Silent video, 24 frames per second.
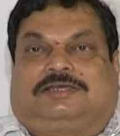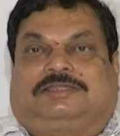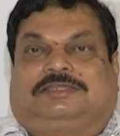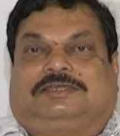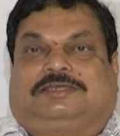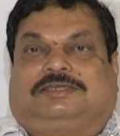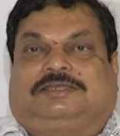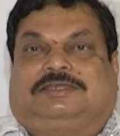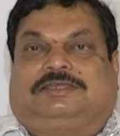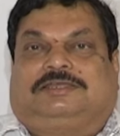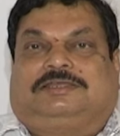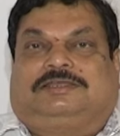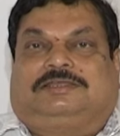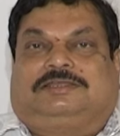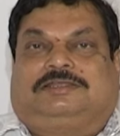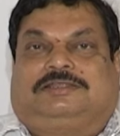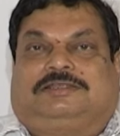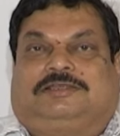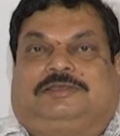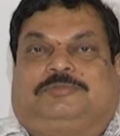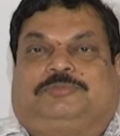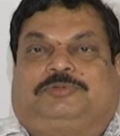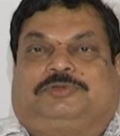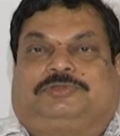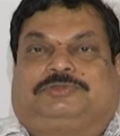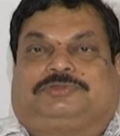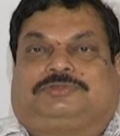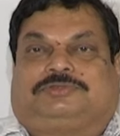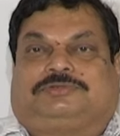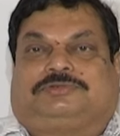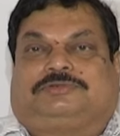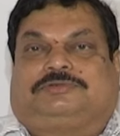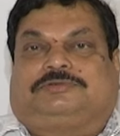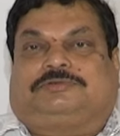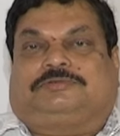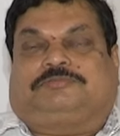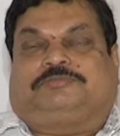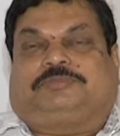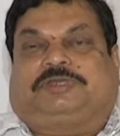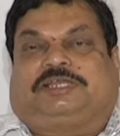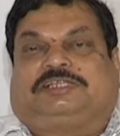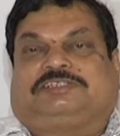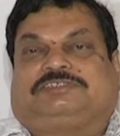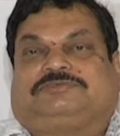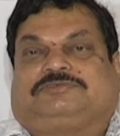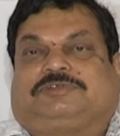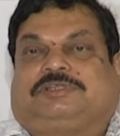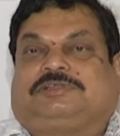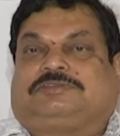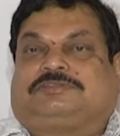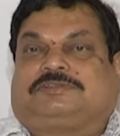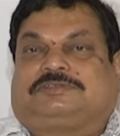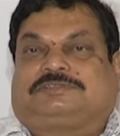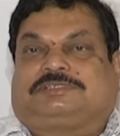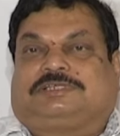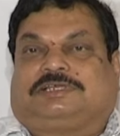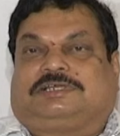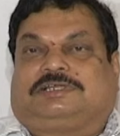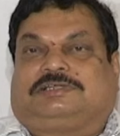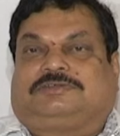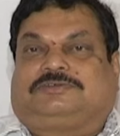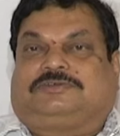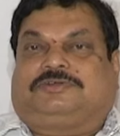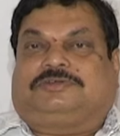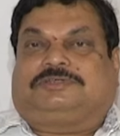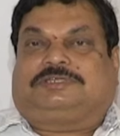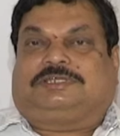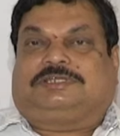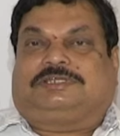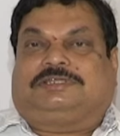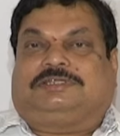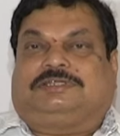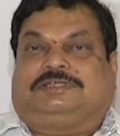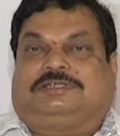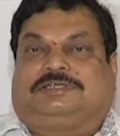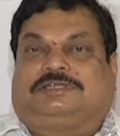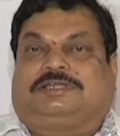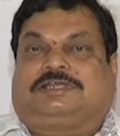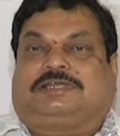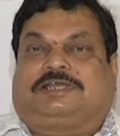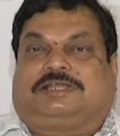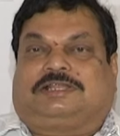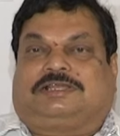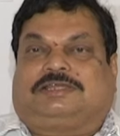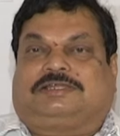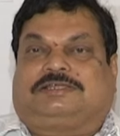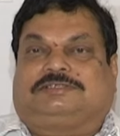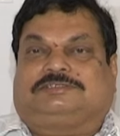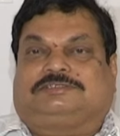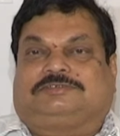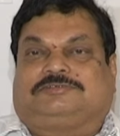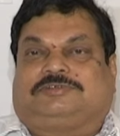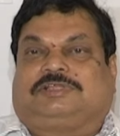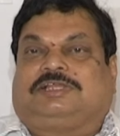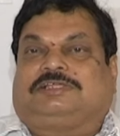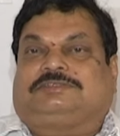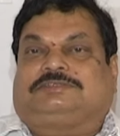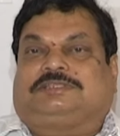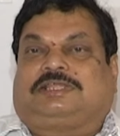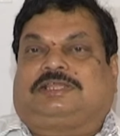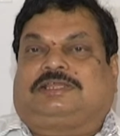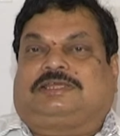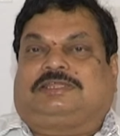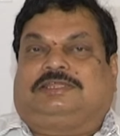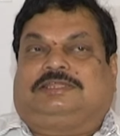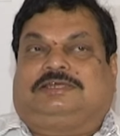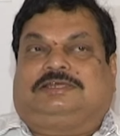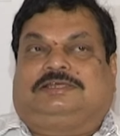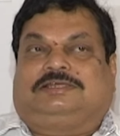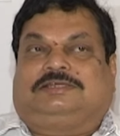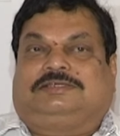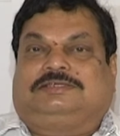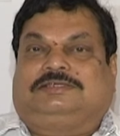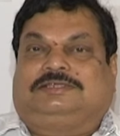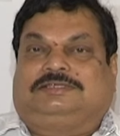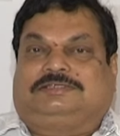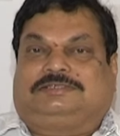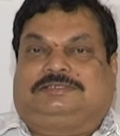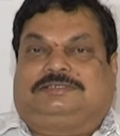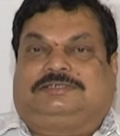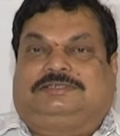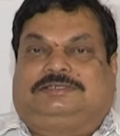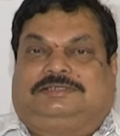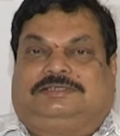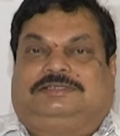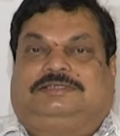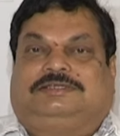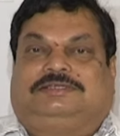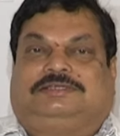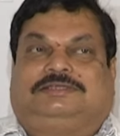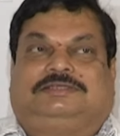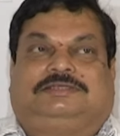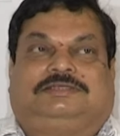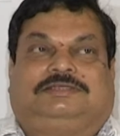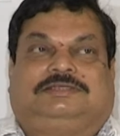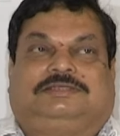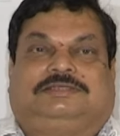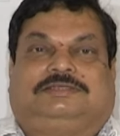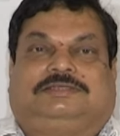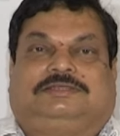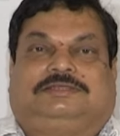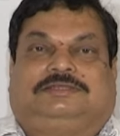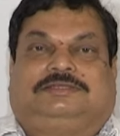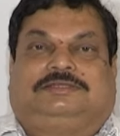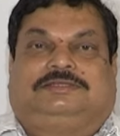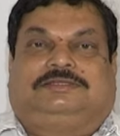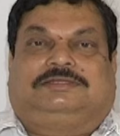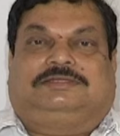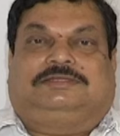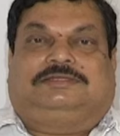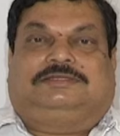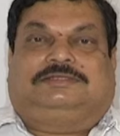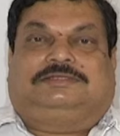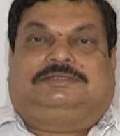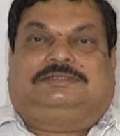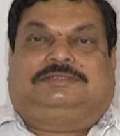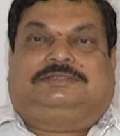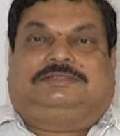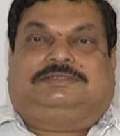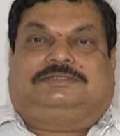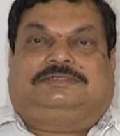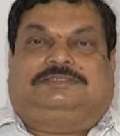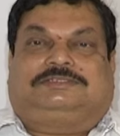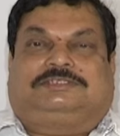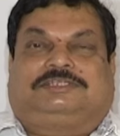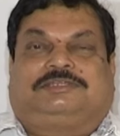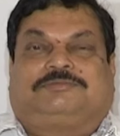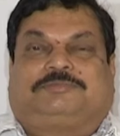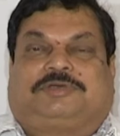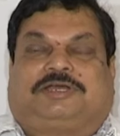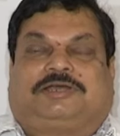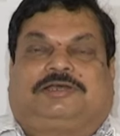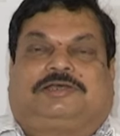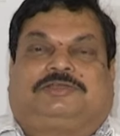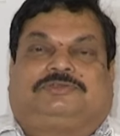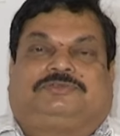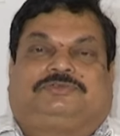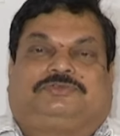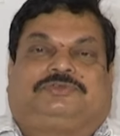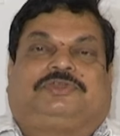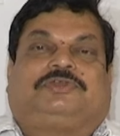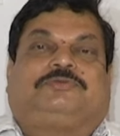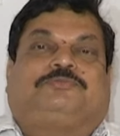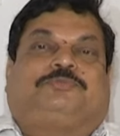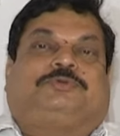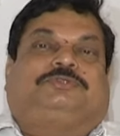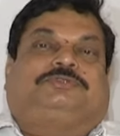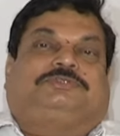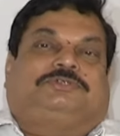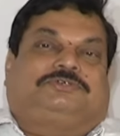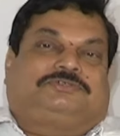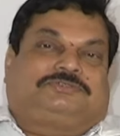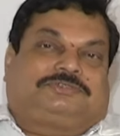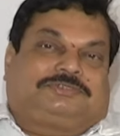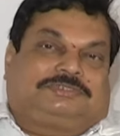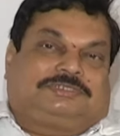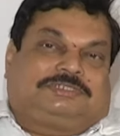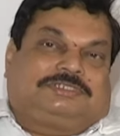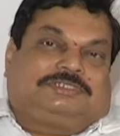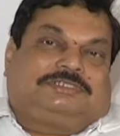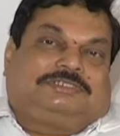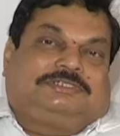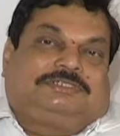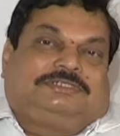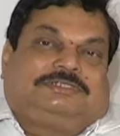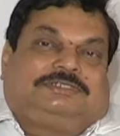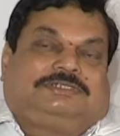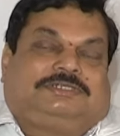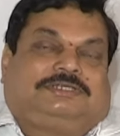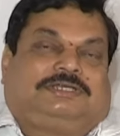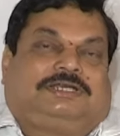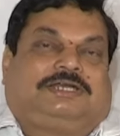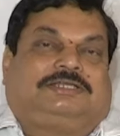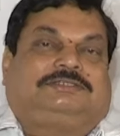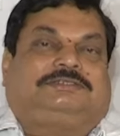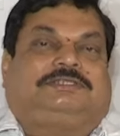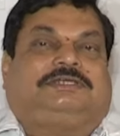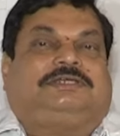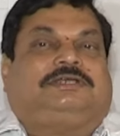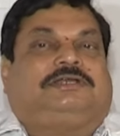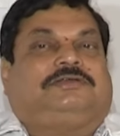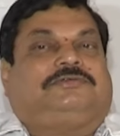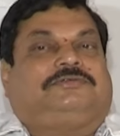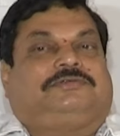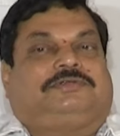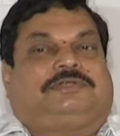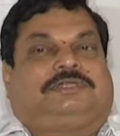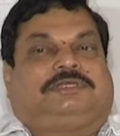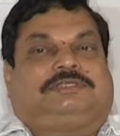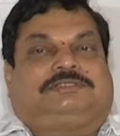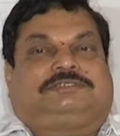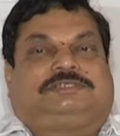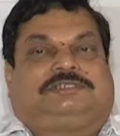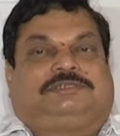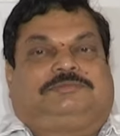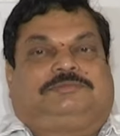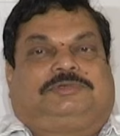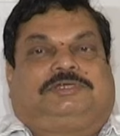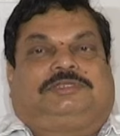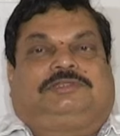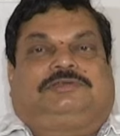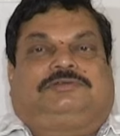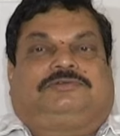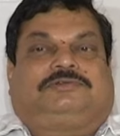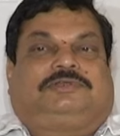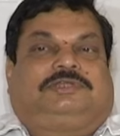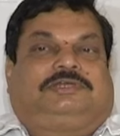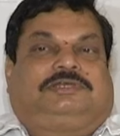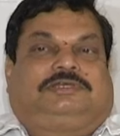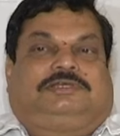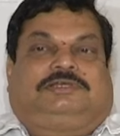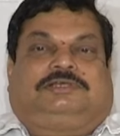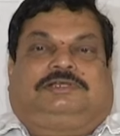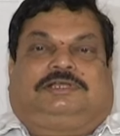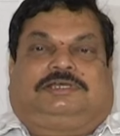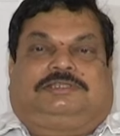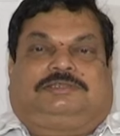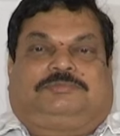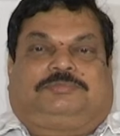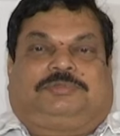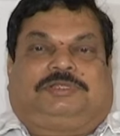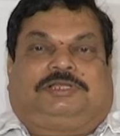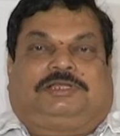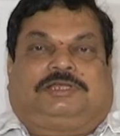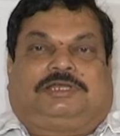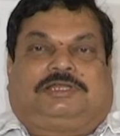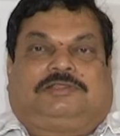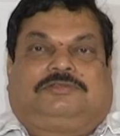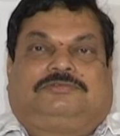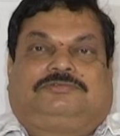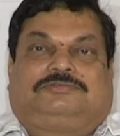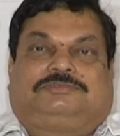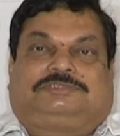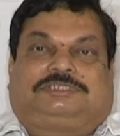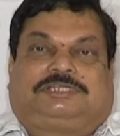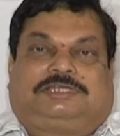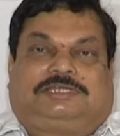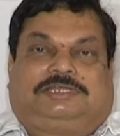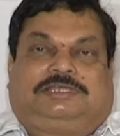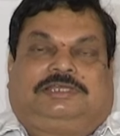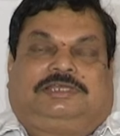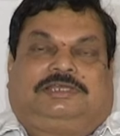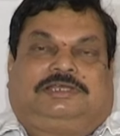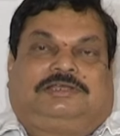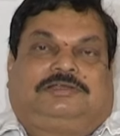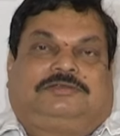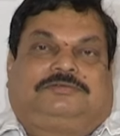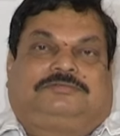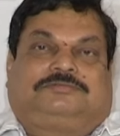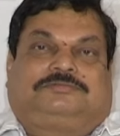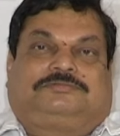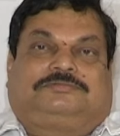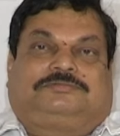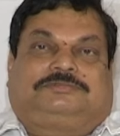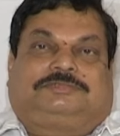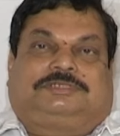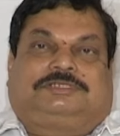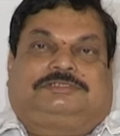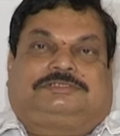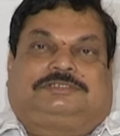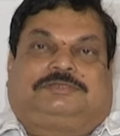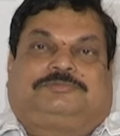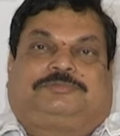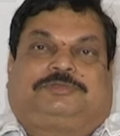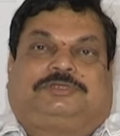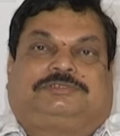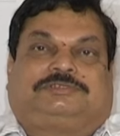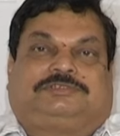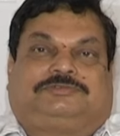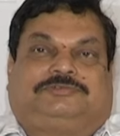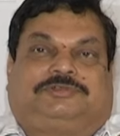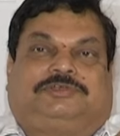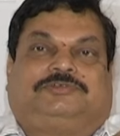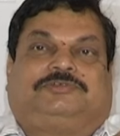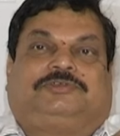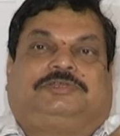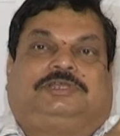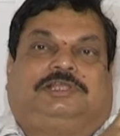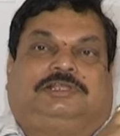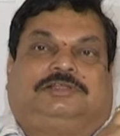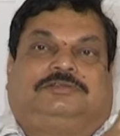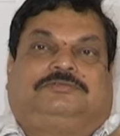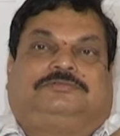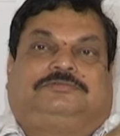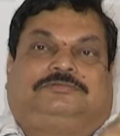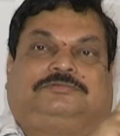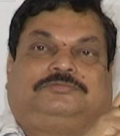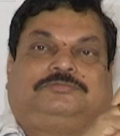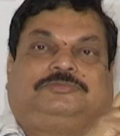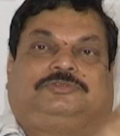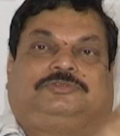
అలాగే రేపుడితో ప్యాచ్ వర్క్తో సహా టోటల్ అంటే కరెక్ట్గా శివరాత్రి కల్లా ఈ ఈ సినిమా షూటింగ్ పూర్తవుతుంది అంతేకాకుండా సినిమాలో కూడా కథ ప్రకారం చండీ యాగం చేసినప్పుడు శివుడి విగ్రహం